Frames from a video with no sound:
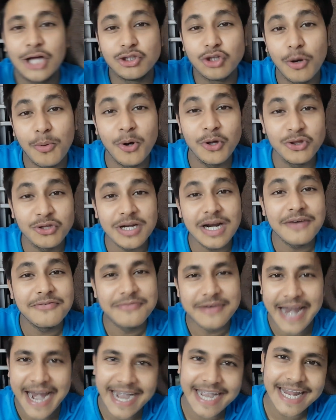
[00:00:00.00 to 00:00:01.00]
তো বন্ধুরা
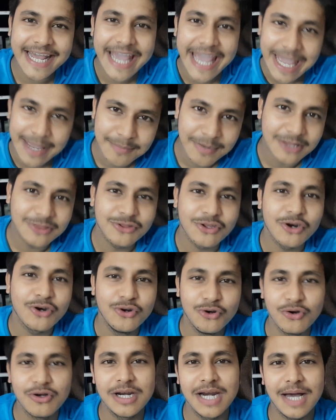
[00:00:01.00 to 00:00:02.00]
ফ্ল্যাটে এইমাত্র
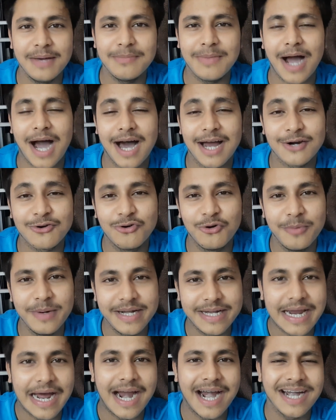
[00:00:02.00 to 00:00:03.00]
ঢুকলাম আর খুবই
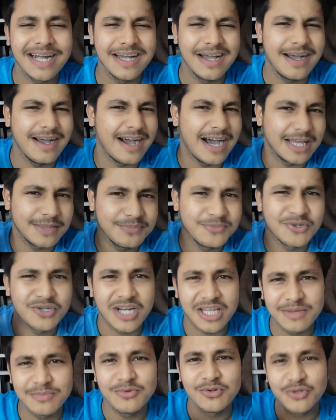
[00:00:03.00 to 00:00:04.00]
টায়ার্ড হাত মুখ
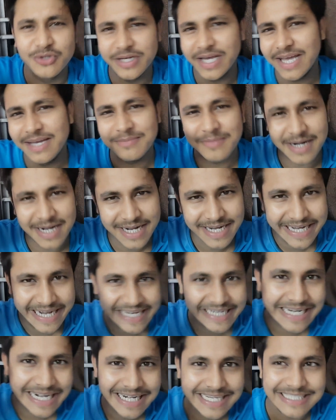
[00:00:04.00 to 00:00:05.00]
টাত মুখ ধুয়েই মানে
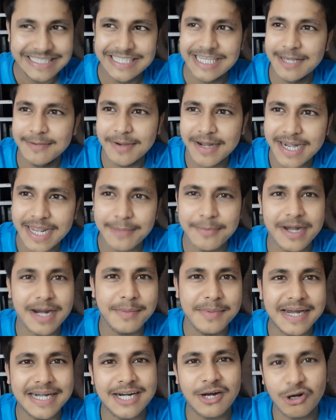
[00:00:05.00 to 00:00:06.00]
টেকটা নিচ্ছে এবার এবার
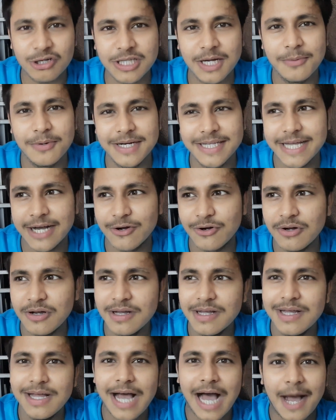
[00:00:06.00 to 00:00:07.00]
আমি একটা কথা বলি দেখো
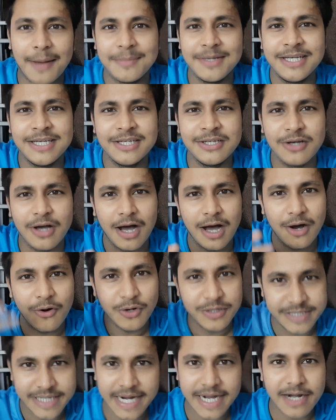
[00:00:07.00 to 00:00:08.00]
আমি
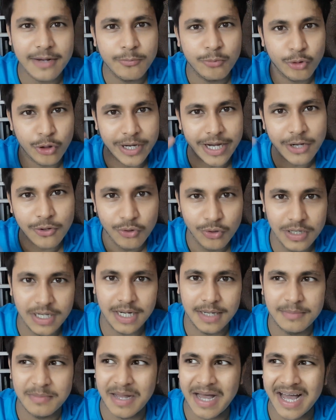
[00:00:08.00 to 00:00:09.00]
ওই জায়গাটা পুরোটাই
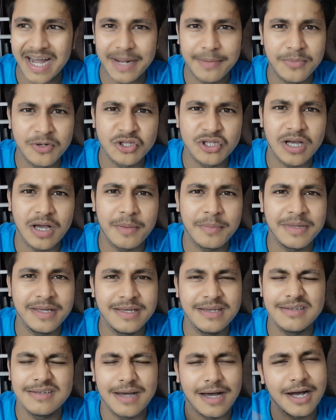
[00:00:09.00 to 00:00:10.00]
ঘুরলাম আর এমনিতে আমি
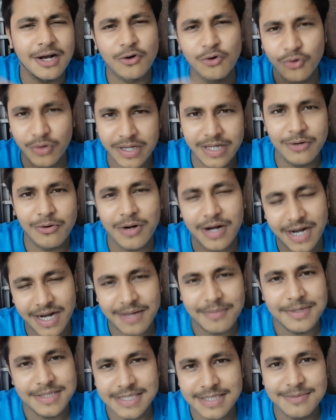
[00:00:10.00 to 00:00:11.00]
ঘুরি ওখানে
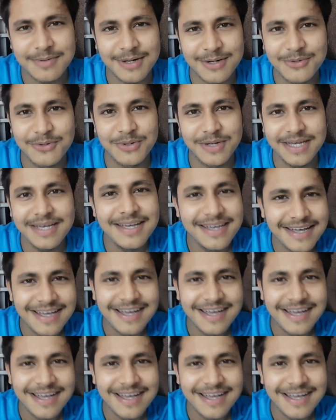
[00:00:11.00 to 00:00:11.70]
বেশিরভাগ ঘুরি